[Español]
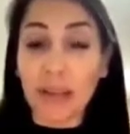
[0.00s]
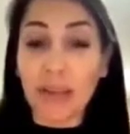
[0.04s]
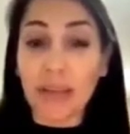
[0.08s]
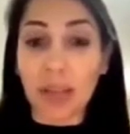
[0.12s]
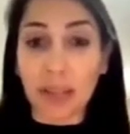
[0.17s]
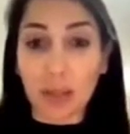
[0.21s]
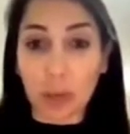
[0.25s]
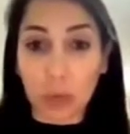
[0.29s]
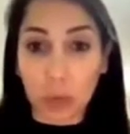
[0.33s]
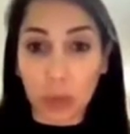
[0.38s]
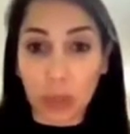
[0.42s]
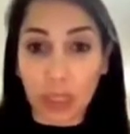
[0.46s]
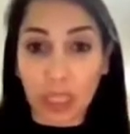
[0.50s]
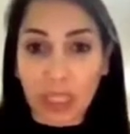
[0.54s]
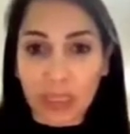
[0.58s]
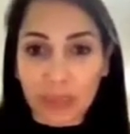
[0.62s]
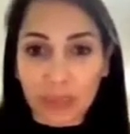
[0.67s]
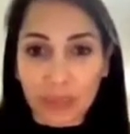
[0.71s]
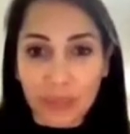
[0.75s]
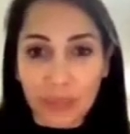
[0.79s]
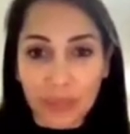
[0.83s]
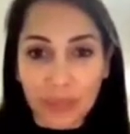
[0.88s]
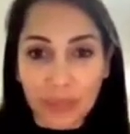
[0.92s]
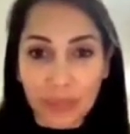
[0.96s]

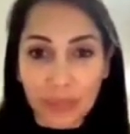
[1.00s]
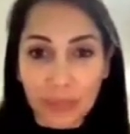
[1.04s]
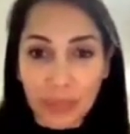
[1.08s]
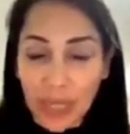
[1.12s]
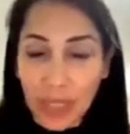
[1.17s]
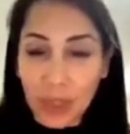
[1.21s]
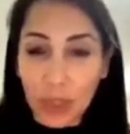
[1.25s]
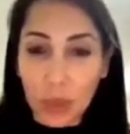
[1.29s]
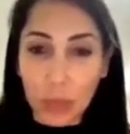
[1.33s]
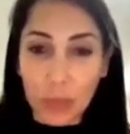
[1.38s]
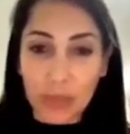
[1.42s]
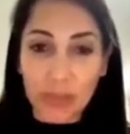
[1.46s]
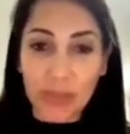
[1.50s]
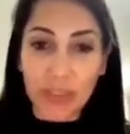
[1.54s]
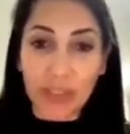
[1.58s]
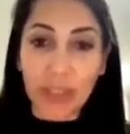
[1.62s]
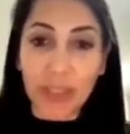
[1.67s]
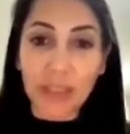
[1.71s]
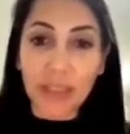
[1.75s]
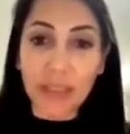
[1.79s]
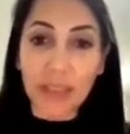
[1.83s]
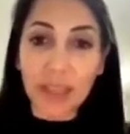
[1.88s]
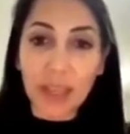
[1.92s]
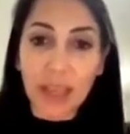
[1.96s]
legislatura, para
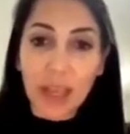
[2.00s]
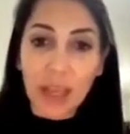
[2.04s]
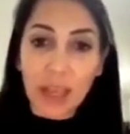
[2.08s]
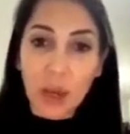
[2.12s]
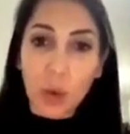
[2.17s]
comenzar.